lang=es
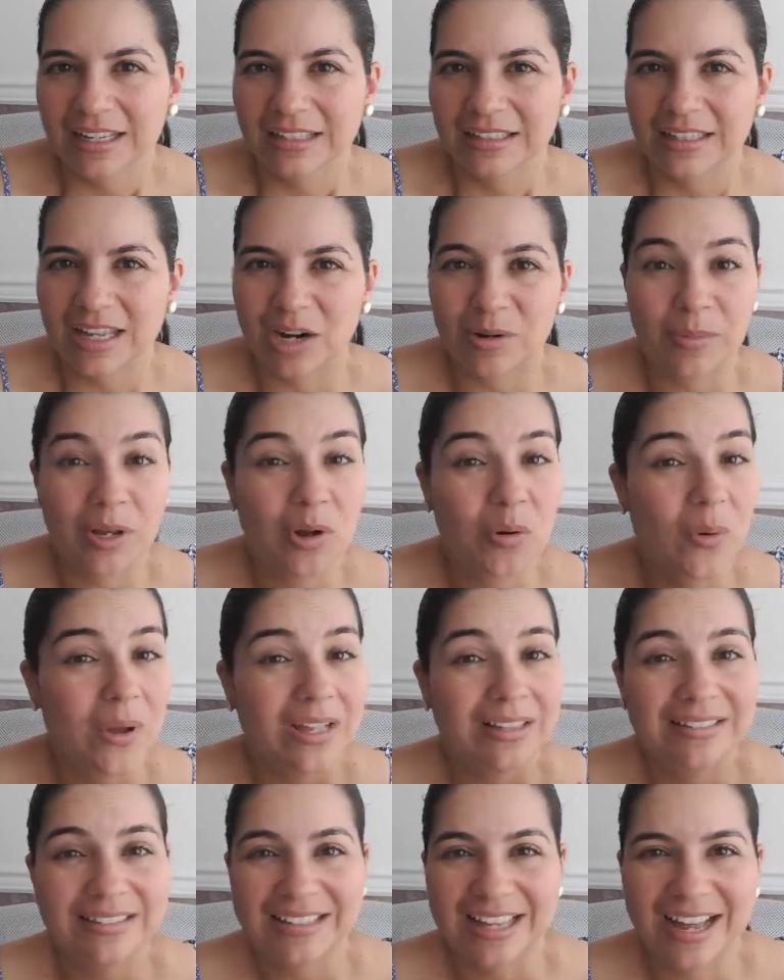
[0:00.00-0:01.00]
darme
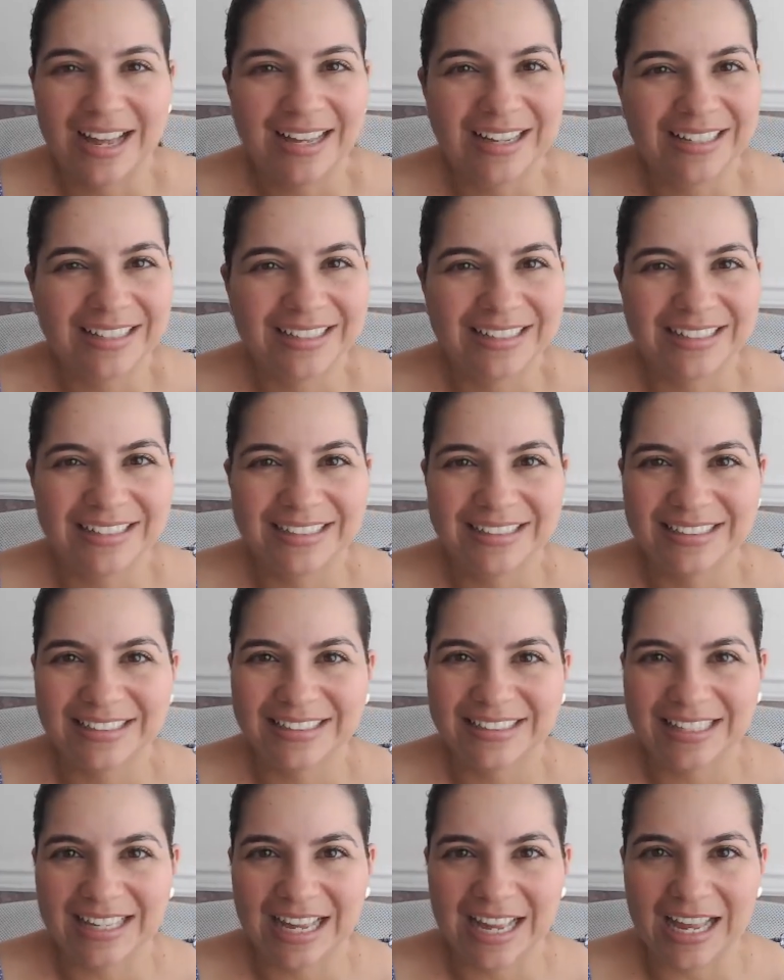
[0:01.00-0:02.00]
cuenta
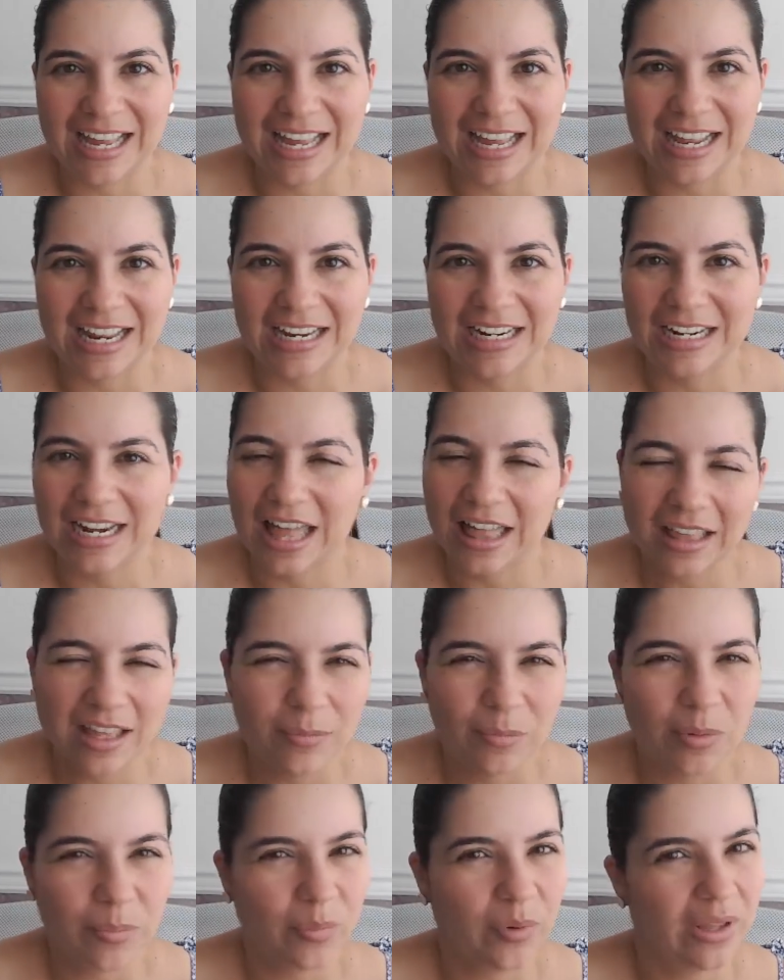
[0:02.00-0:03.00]
que nadie
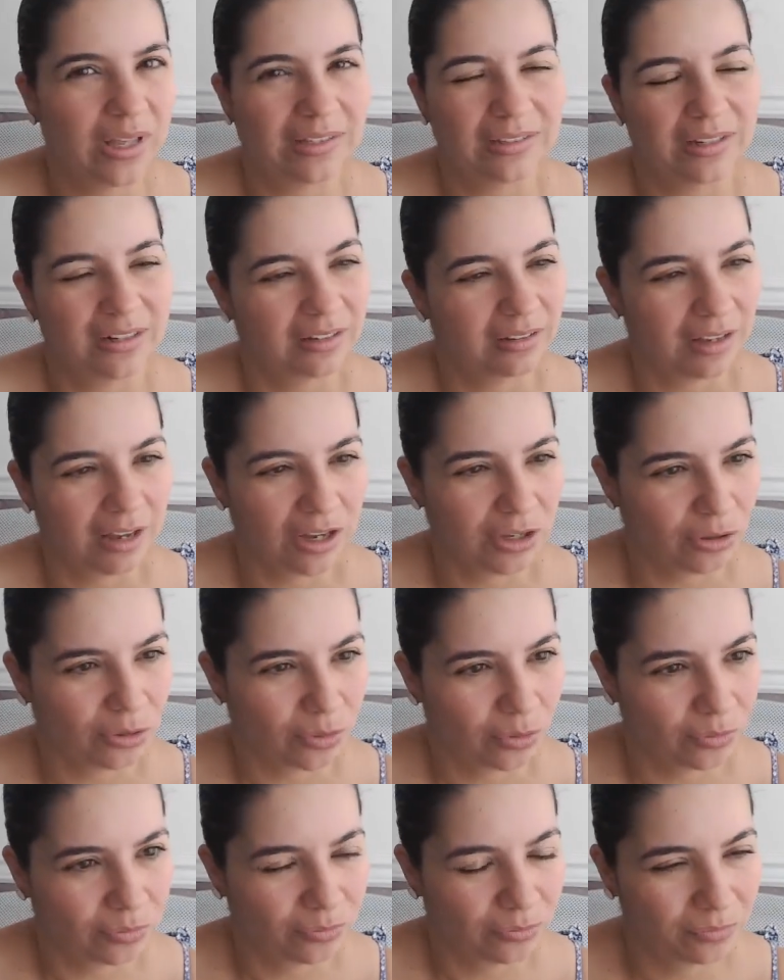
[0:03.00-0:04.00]
me puede hacer
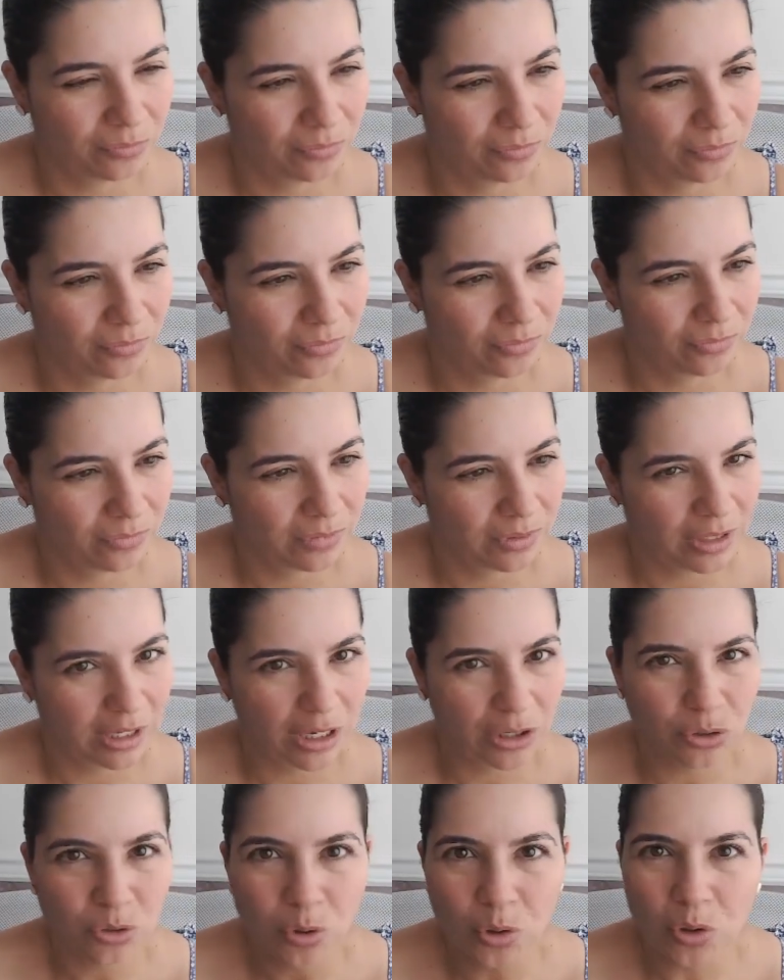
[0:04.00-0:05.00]
daño?
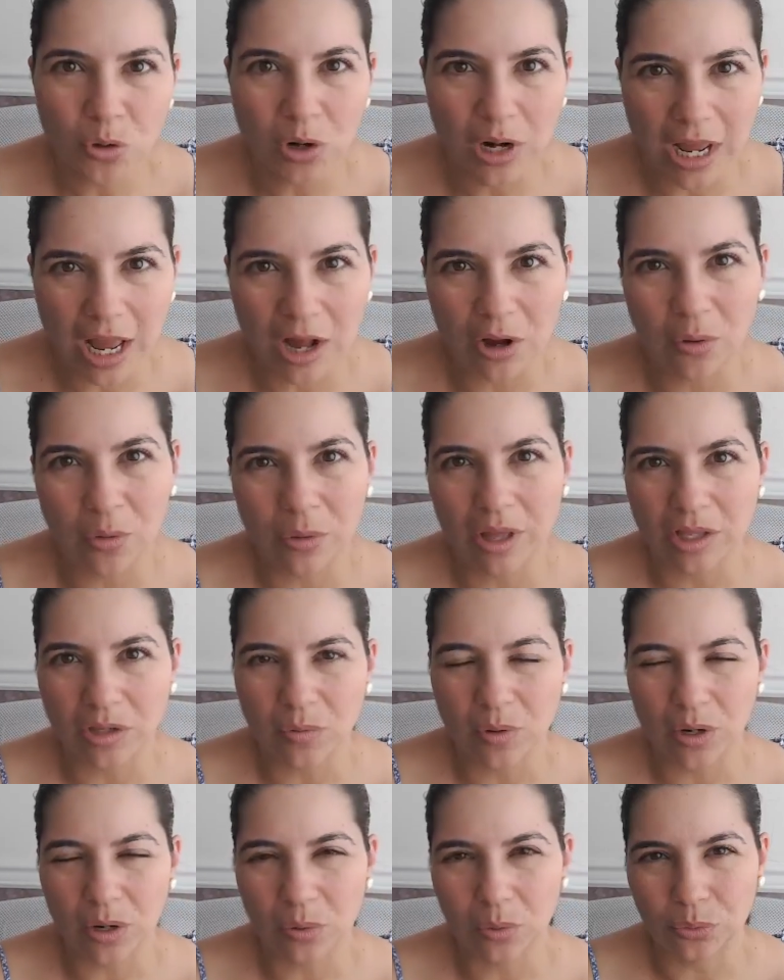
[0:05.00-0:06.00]
Que yo no le hago
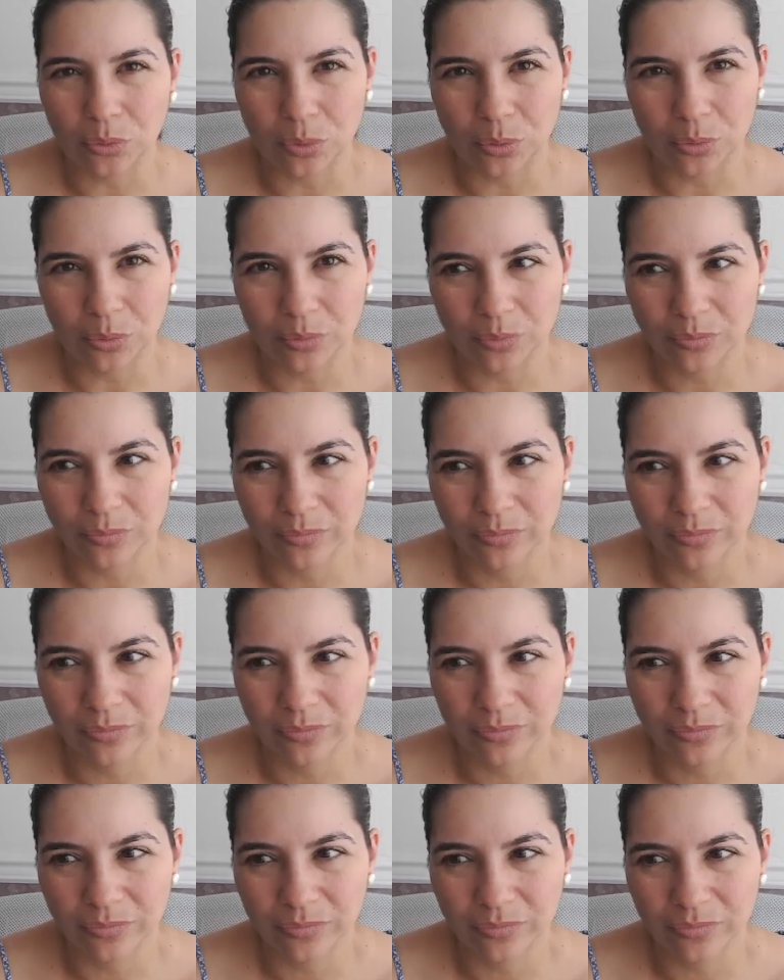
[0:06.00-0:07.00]
daño al otro.
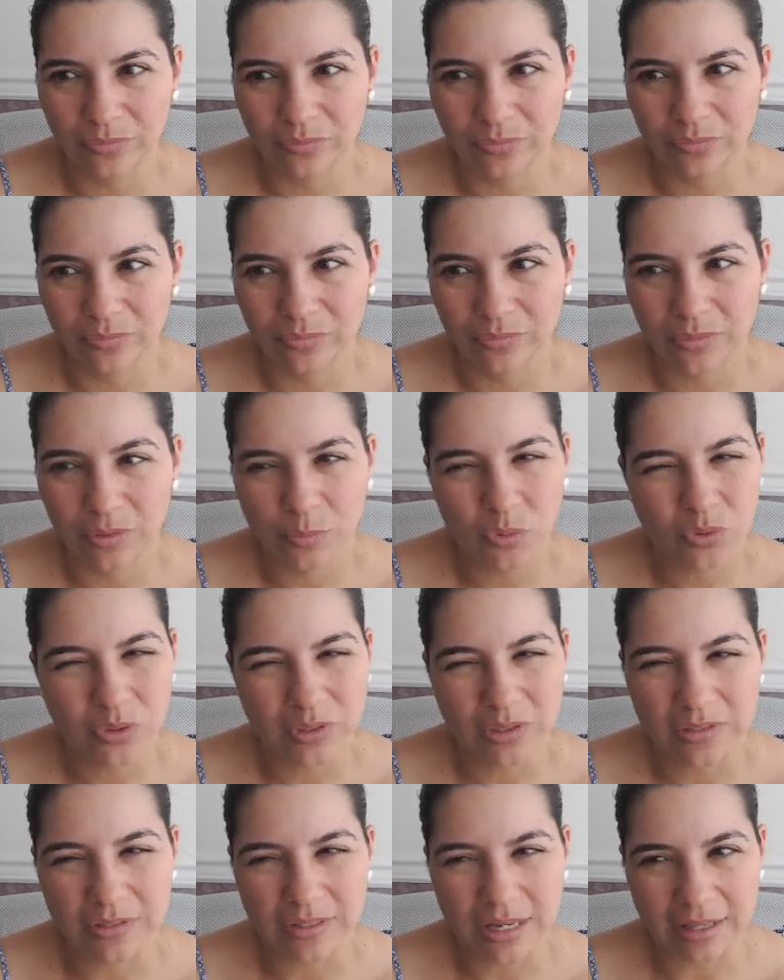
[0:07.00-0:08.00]
¿Cómo
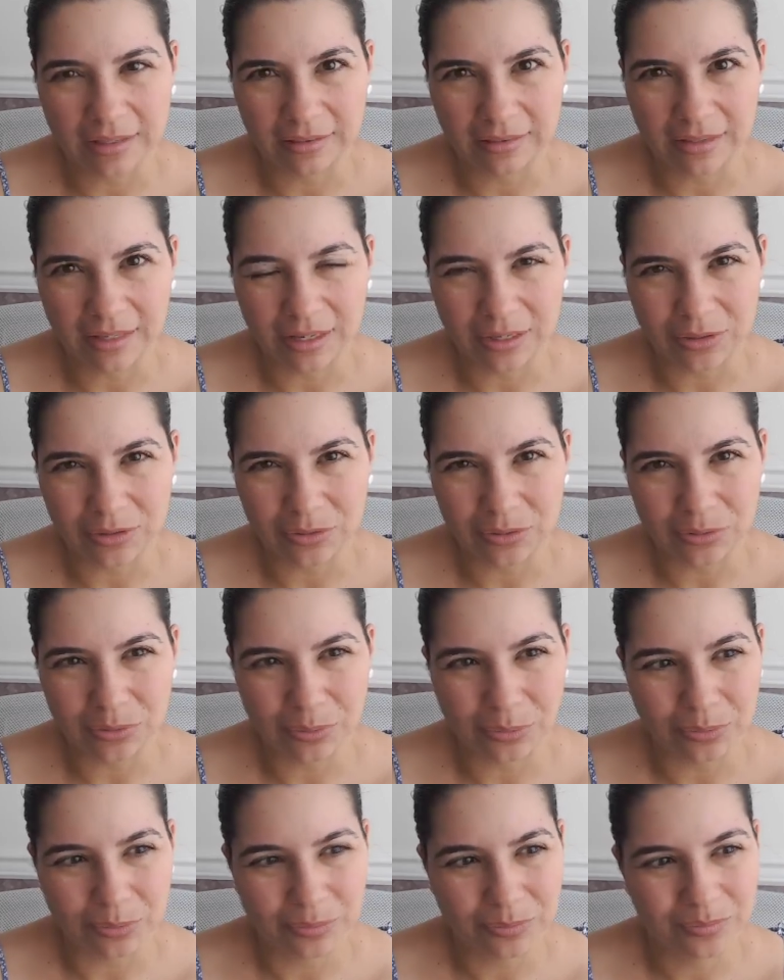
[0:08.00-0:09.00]
se siente esto?